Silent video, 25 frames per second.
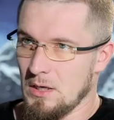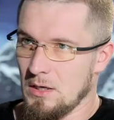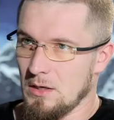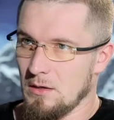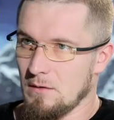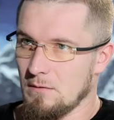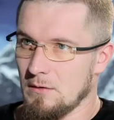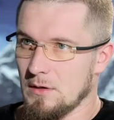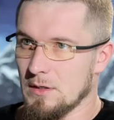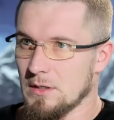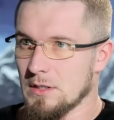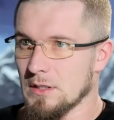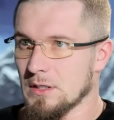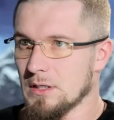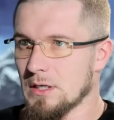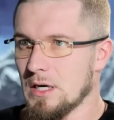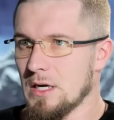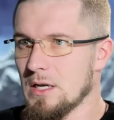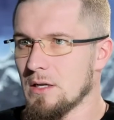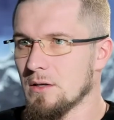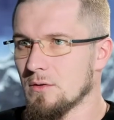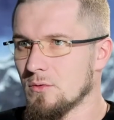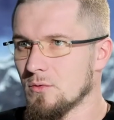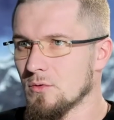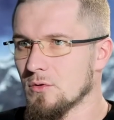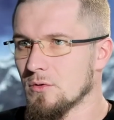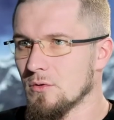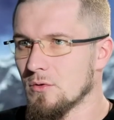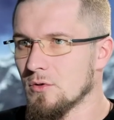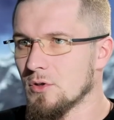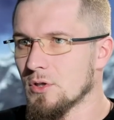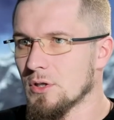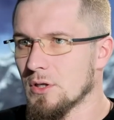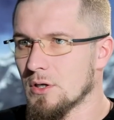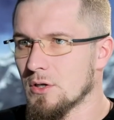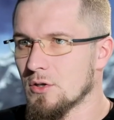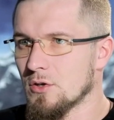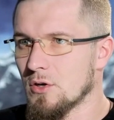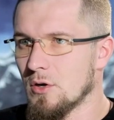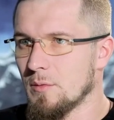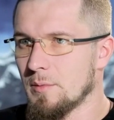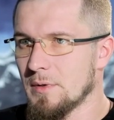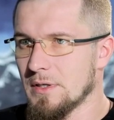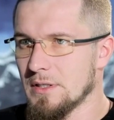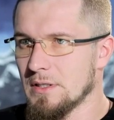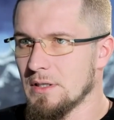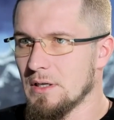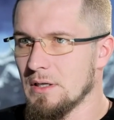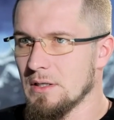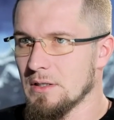И в этих гранях нужно очень хорошо
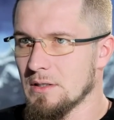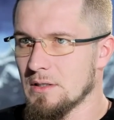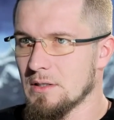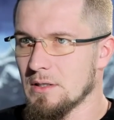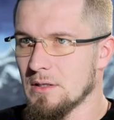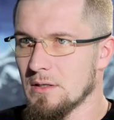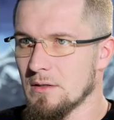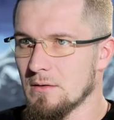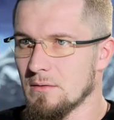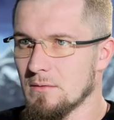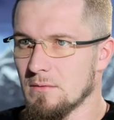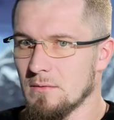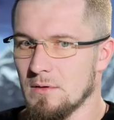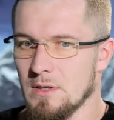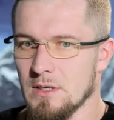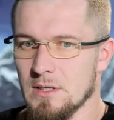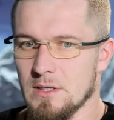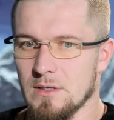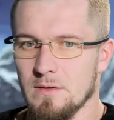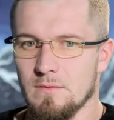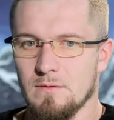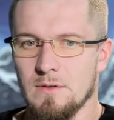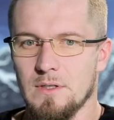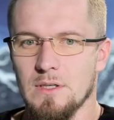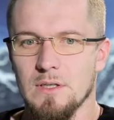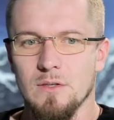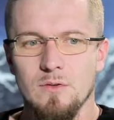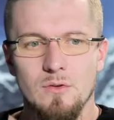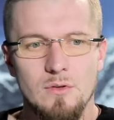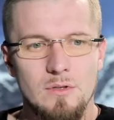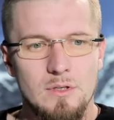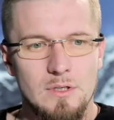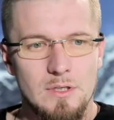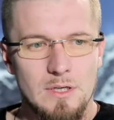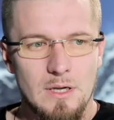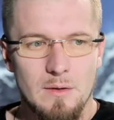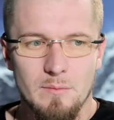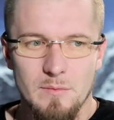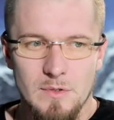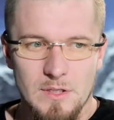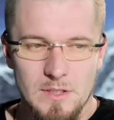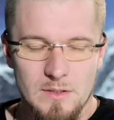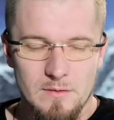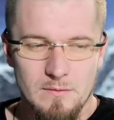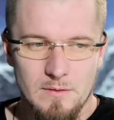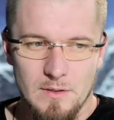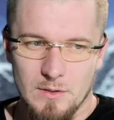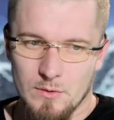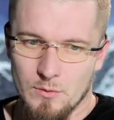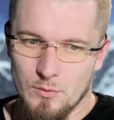определиться. Если вы идете ко мне
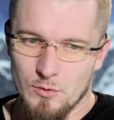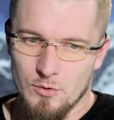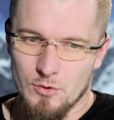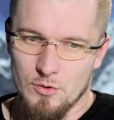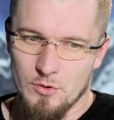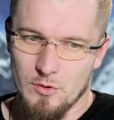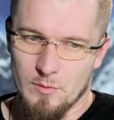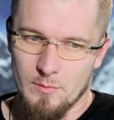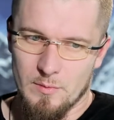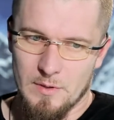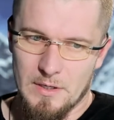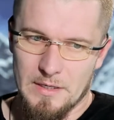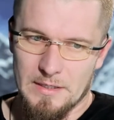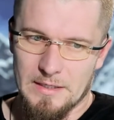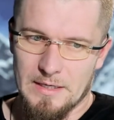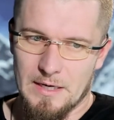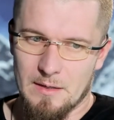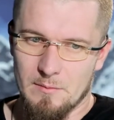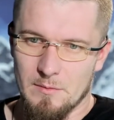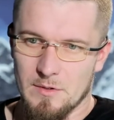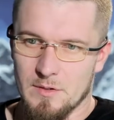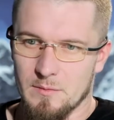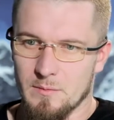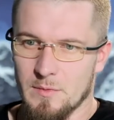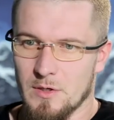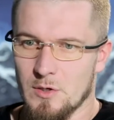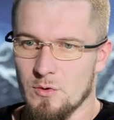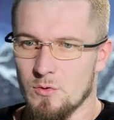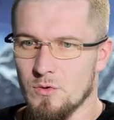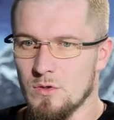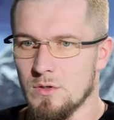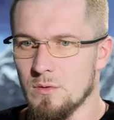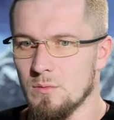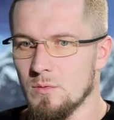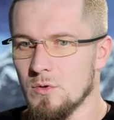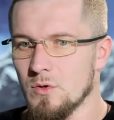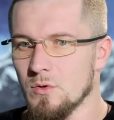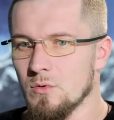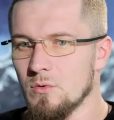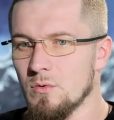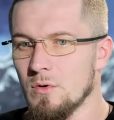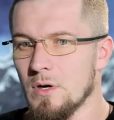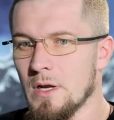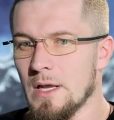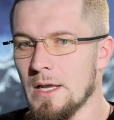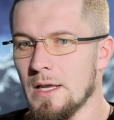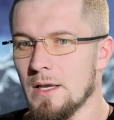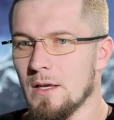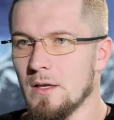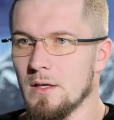с войной, чтобы ограбить мою
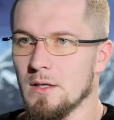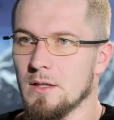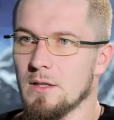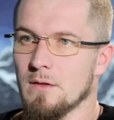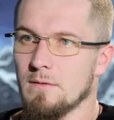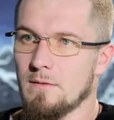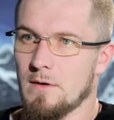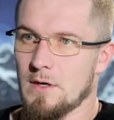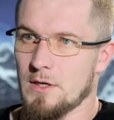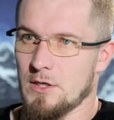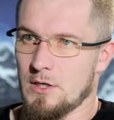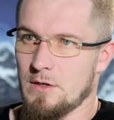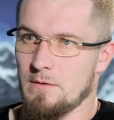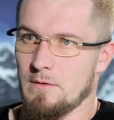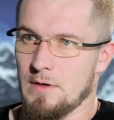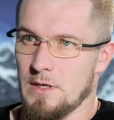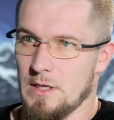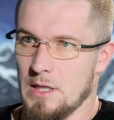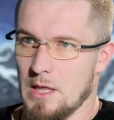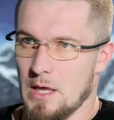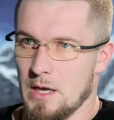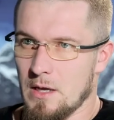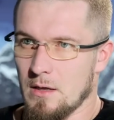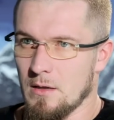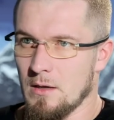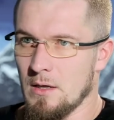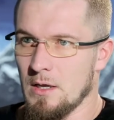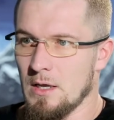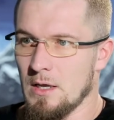семью, это ваша война.